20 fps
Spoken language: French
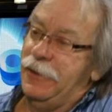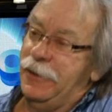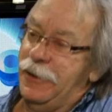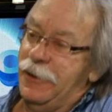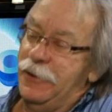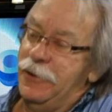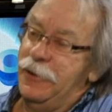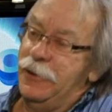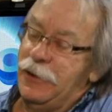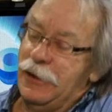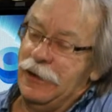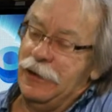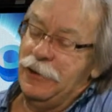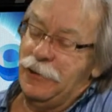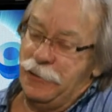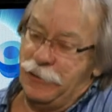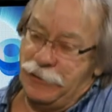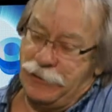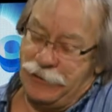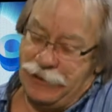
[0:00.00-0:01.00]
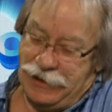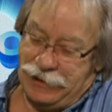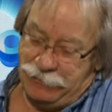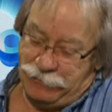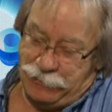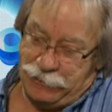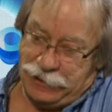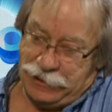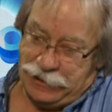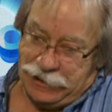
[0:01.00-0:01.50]
c'est un,
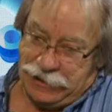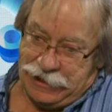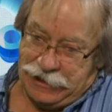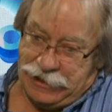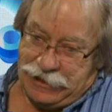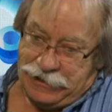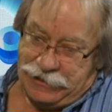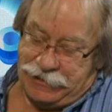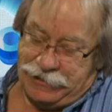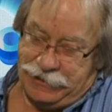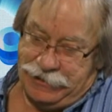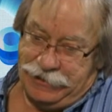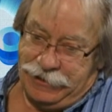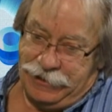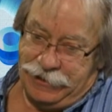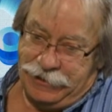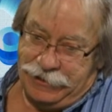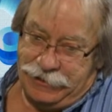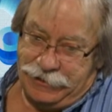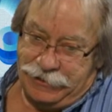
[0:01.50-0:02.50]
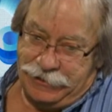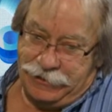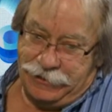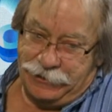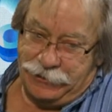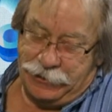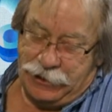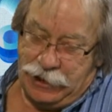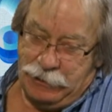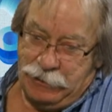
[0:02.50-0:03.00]
incontournable, oui. C'est,
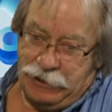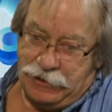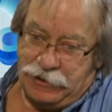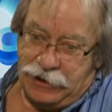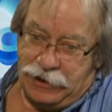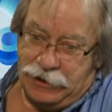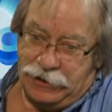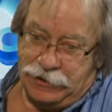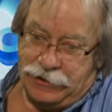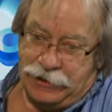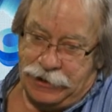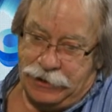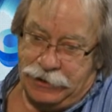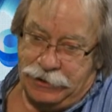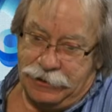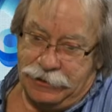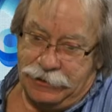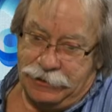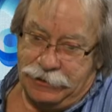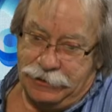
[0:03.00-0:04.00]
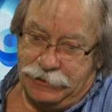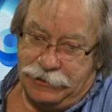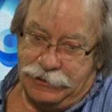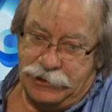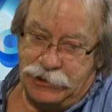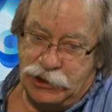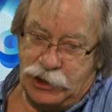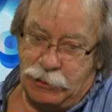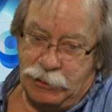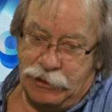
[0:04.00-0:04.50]
euh, naturellement, ça,
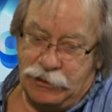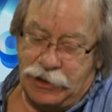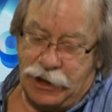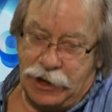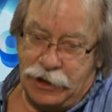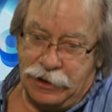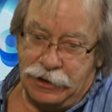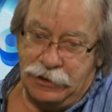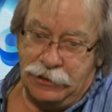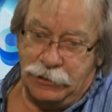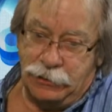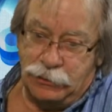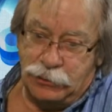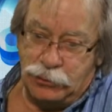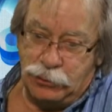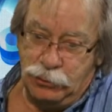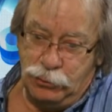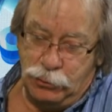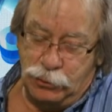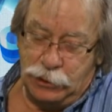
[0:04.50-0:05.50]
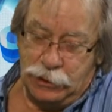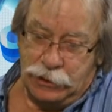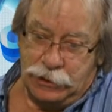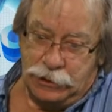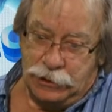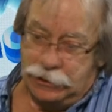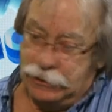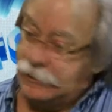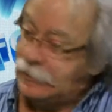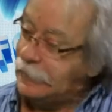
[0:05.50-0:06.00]
si jamais ça arrête un jour,
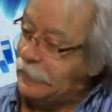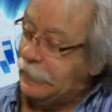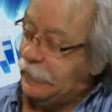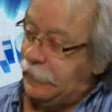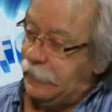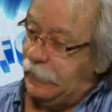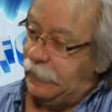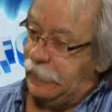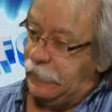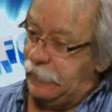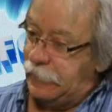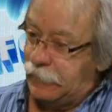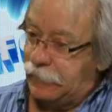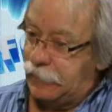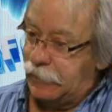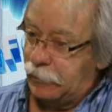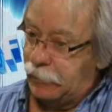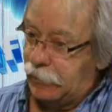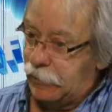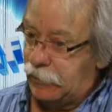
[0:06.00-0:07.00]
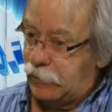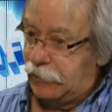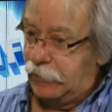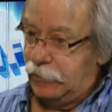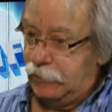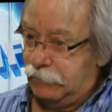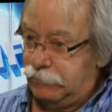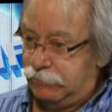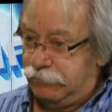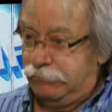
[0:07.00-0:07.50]
euh, c'est parce
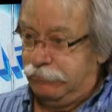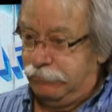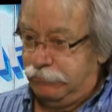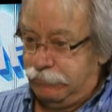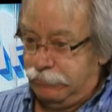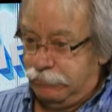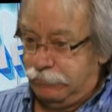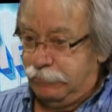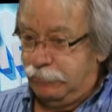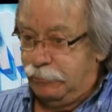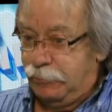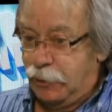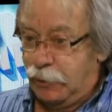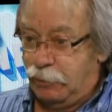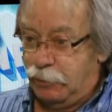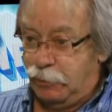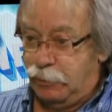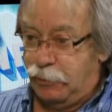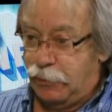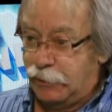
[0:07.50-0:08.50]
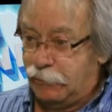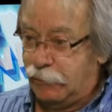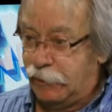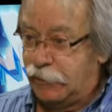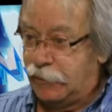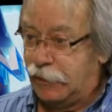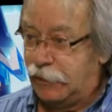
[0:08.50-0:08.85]
que le public va